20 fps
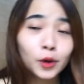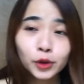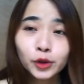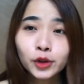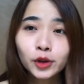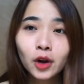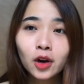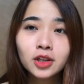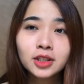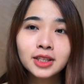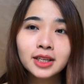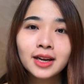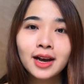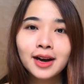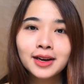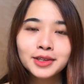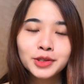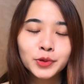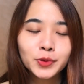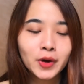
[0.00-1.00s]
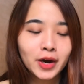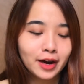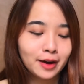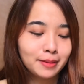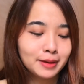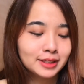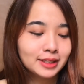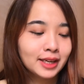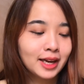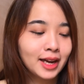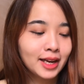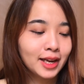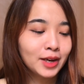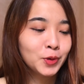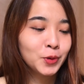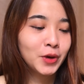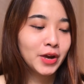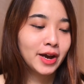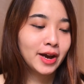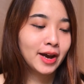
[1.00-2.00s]
Untuk lotion yang kedua, pasti
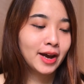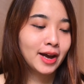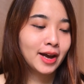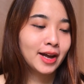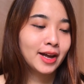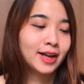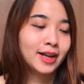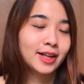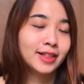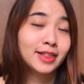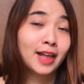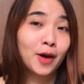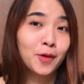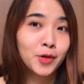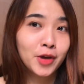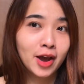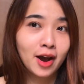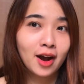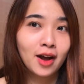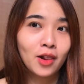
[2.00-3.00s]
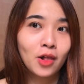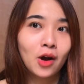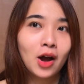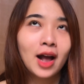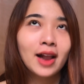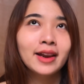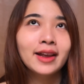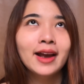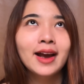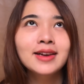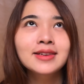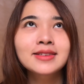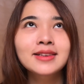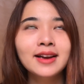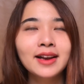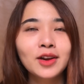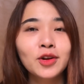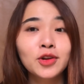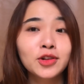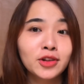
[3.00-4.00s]
kalian udah tahu ya kalau kalian
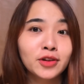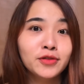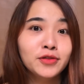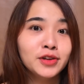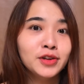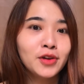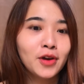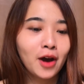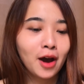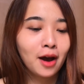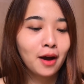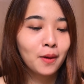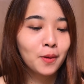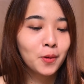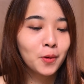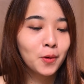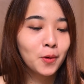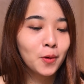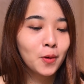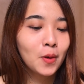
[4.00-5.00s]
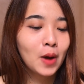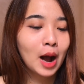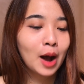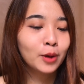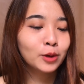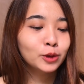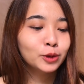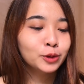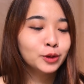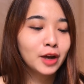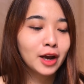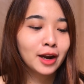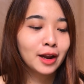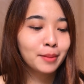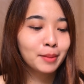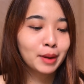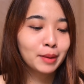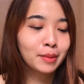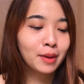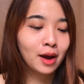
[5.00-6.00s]
sering nonton video aku, aku tuh udah
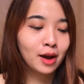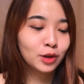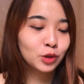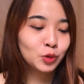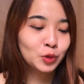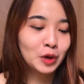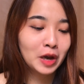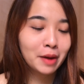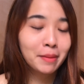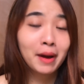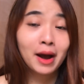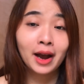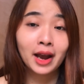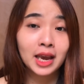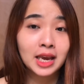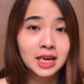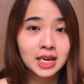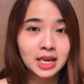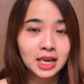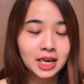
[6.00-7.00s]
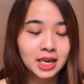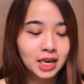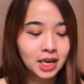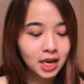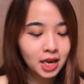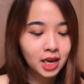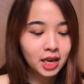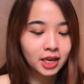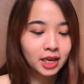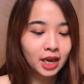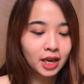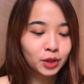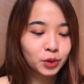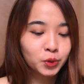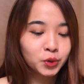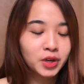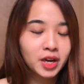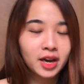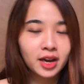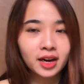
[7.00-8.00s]
lama banget juga pakai ini,
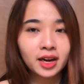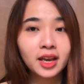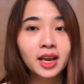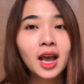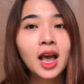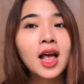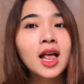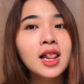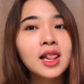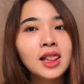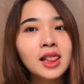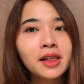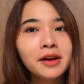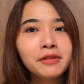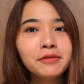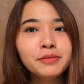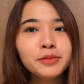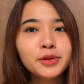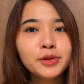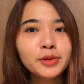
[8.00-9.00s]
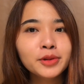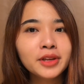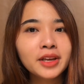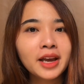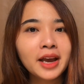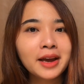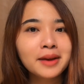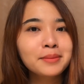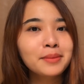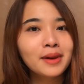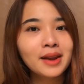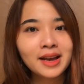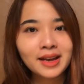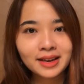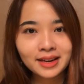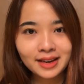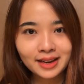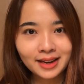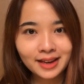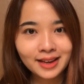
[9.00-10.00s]
yaitu dari Love Beauty and
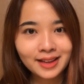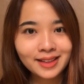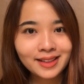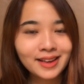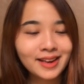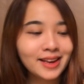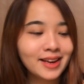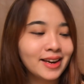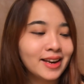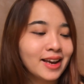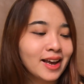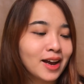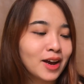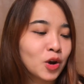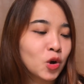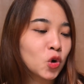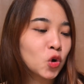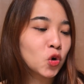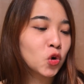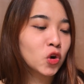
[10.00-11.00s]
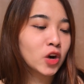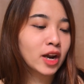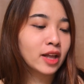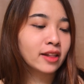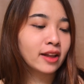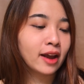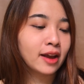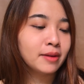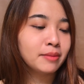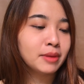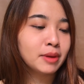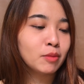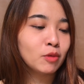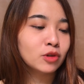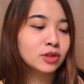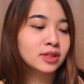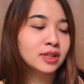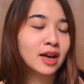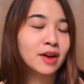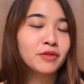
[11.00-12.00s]
Planet. Ini yang Coconut and
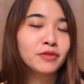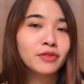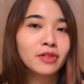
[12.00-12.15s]
Mimosa